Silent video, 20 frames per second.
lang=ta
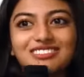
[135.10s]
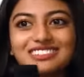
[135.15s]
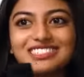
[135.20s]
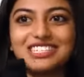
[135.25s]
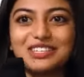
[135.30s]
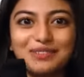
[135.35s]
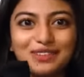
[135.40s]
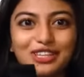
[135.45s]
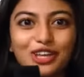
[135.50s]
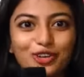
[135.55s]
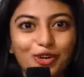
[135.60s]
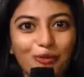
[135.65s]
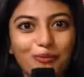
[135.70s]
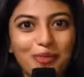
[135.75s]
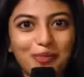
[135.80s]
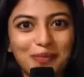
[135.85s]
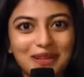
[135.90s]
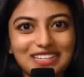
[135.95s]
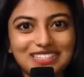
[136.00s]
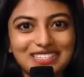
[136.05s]
ஜிவி தான் ரொம்ப
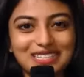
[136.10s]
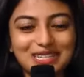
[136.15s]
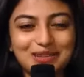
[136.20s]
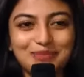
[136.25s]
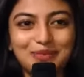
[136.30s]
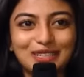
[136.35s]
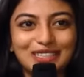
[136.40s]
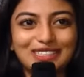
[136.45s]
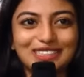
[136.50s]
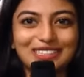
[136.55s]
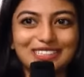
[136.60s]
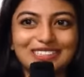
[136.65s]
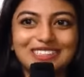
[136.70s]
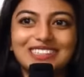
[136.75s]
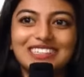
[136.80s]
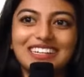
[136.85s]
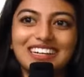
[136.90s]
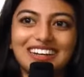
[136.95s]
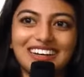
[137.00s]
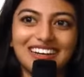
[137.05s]
பிளஸ் இந்த படத்துக்கு
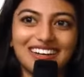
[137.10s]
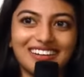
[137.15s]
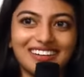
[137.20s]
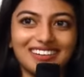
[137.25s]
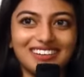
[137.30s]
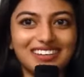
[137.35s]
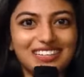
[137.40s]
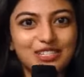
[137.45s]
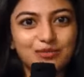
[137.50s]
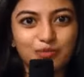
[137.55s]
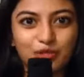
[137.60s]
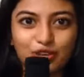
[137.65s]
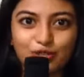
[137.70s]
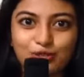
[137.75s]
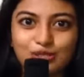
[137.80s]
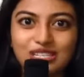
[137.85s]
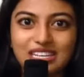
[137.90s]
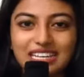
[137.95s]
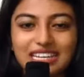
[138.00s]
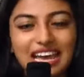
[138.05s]
ஹிஸ்
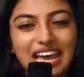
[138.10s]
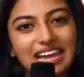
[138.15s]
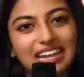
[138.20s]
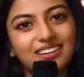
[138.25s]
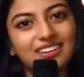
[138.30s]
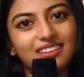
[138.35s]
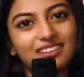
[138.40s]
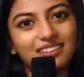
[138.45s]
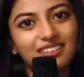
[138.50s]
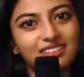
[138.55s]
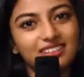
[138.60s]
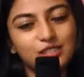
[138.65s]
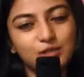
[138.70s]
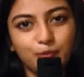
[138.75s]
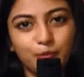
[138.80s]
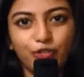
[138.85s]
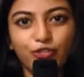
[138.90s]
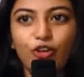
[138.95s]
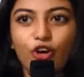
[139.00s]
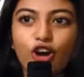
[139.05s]
மியூசிக் அண்ட் ஹிஸ்
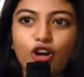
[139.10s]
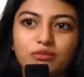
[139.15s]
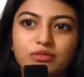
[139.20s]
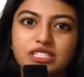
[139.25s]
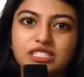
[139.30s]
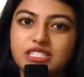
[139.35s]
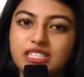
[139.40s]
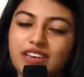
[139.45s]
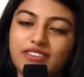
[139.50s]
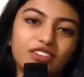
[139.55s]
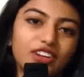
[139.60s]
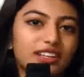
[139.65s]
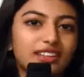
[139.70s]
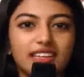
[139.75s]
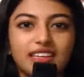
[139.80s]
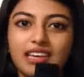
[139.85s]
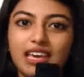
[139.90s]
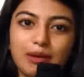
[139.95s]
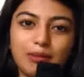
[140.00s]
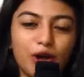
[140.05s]
பர்ஃபார்மன்ஸ் எவ்ரி
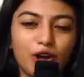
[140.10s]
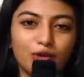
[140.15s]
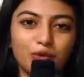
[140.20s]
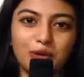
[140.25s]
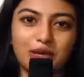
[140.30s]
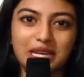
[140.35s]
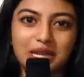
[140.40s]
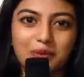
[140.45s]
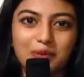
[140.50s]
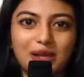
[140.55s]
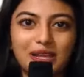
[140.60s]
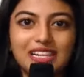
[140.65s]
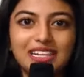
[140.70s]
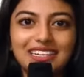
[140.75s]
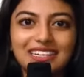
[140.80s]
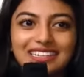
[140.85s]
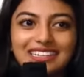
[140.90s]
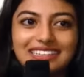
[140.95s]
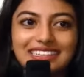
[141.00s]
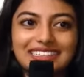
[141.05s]
திங் கேம் அவுட் வெரி வெல்
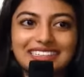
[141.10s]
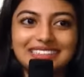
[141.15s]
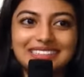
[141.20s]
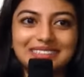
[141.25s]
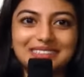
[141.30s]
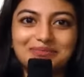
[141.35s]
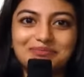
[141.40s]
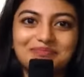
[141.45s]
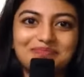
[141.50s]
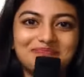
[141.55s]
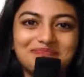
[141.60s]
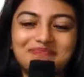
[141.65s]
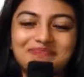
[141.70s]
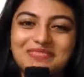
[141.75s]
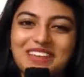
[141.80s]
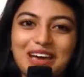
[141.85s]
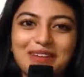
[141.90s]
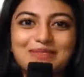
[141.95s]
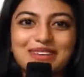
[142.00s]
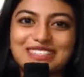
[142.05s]

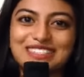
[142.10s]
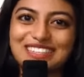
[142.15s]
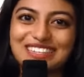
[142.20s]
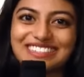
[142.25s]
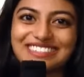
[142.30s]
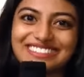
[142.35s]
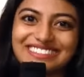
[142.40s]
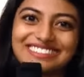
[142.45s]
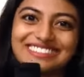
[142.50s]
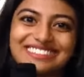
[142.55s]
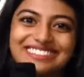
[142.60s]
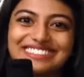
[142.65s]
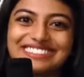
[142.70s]
டேம் எக்ஸைட்டட்